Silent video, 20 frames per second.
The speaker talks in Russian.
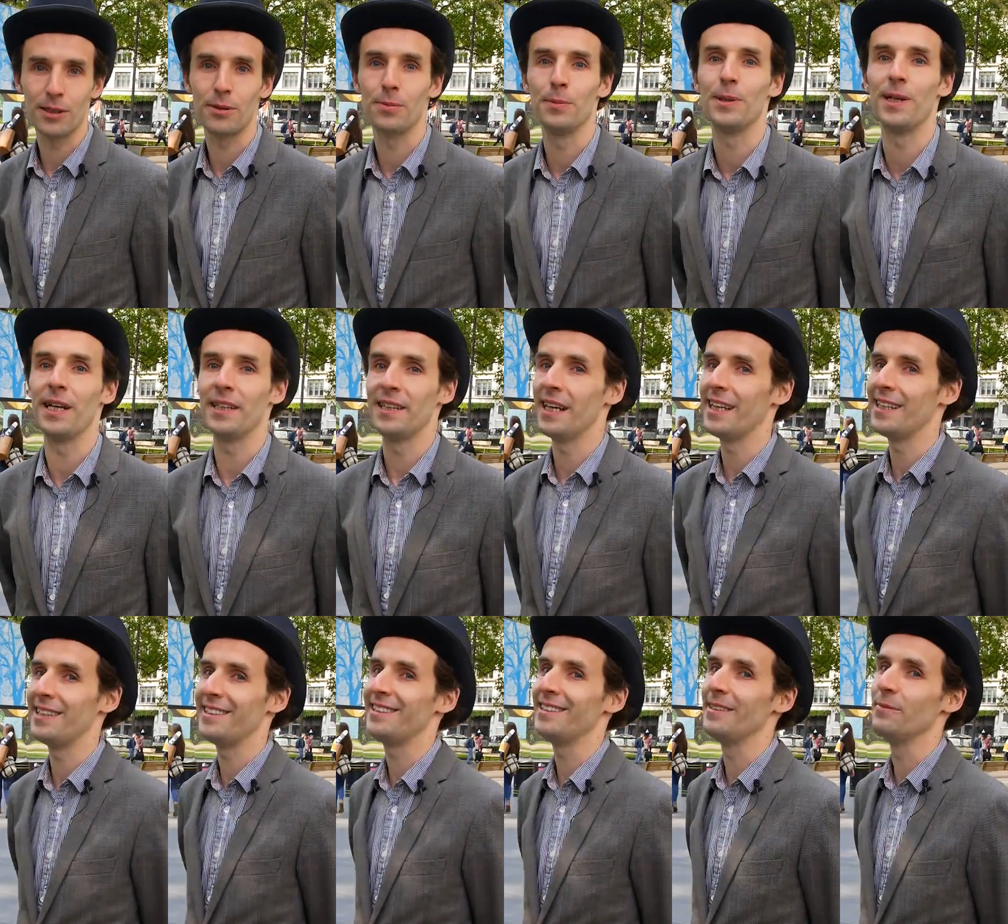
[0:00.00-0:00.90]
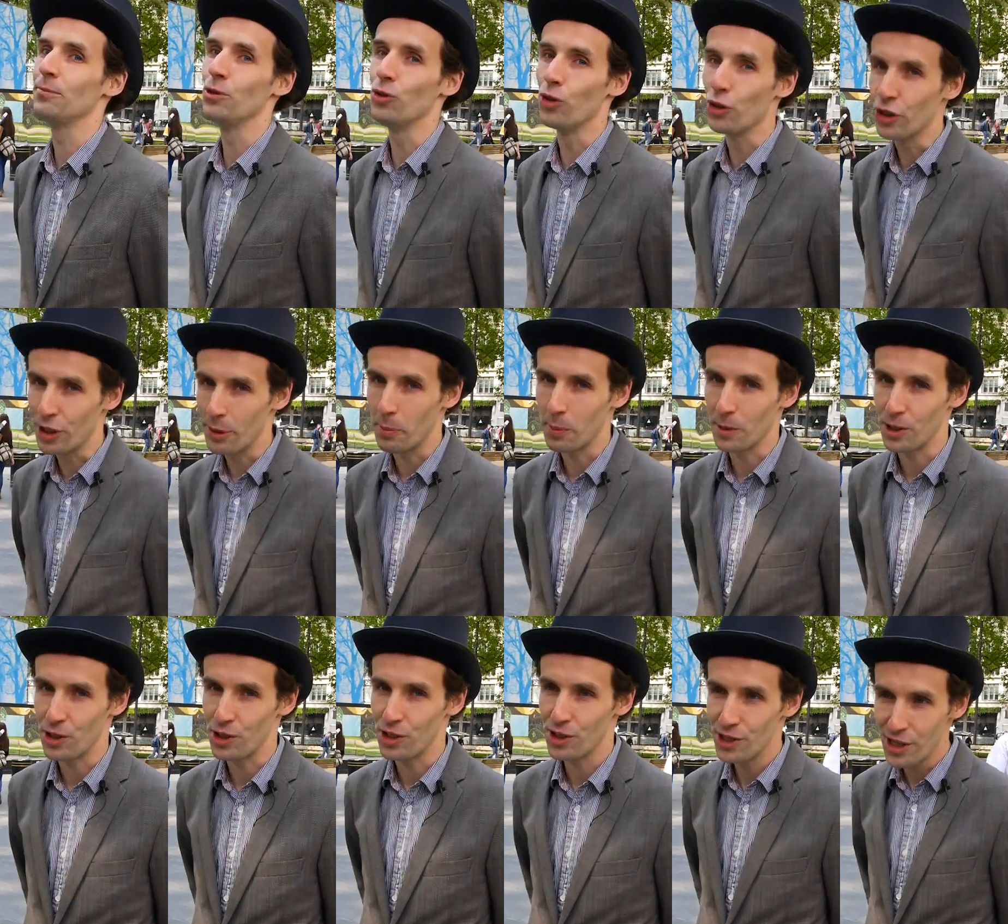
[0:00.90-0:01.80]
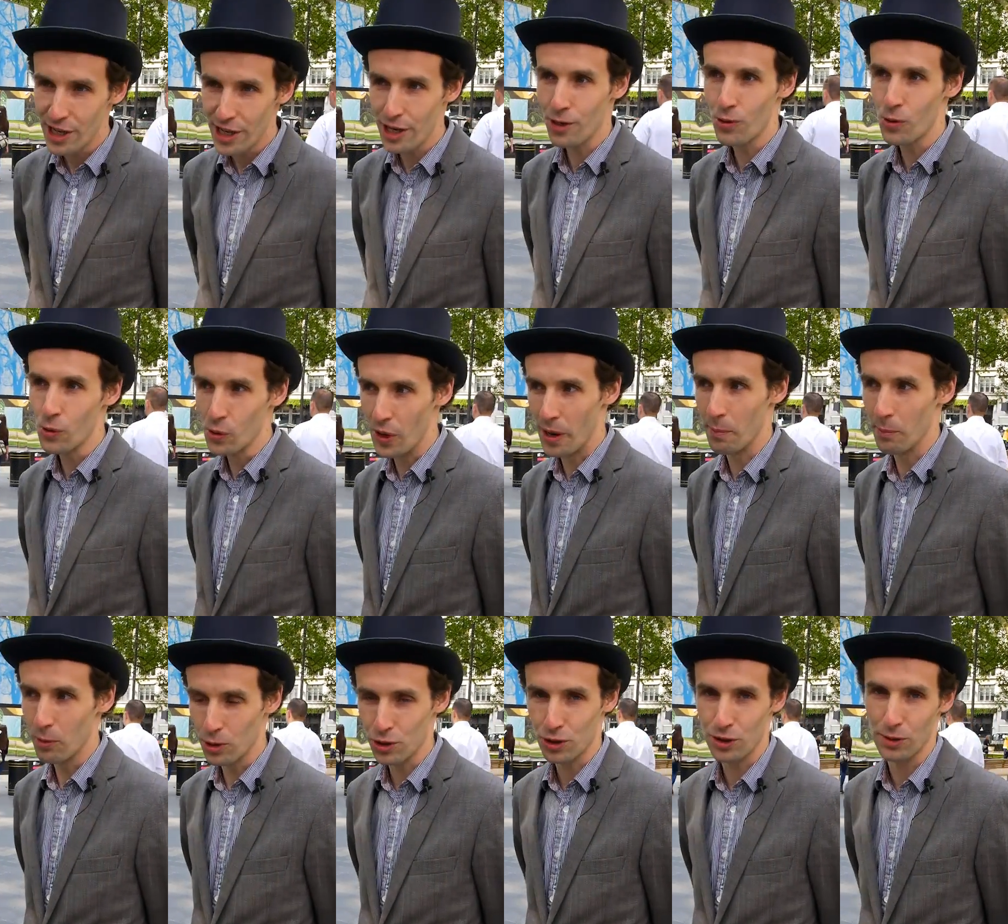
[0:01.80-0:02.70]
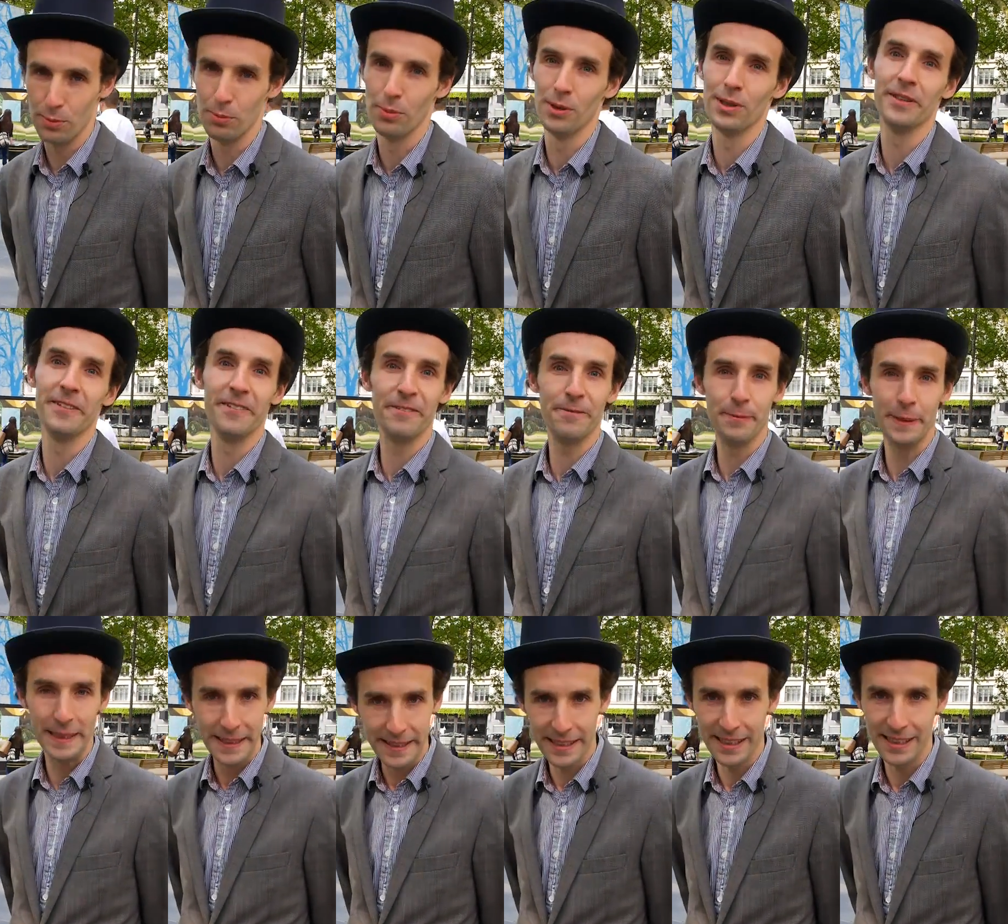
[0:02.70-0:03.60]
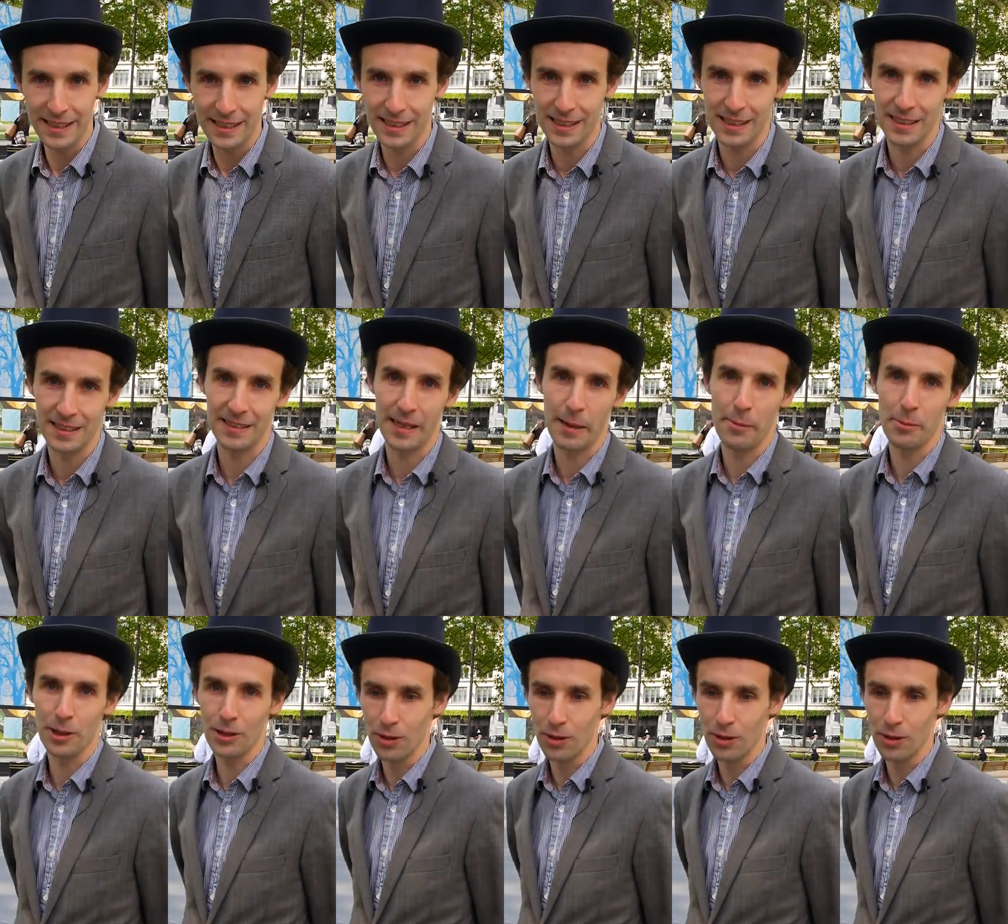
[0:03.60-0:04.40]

Это была одна из немногих площадей, куда можно было вместить этот самый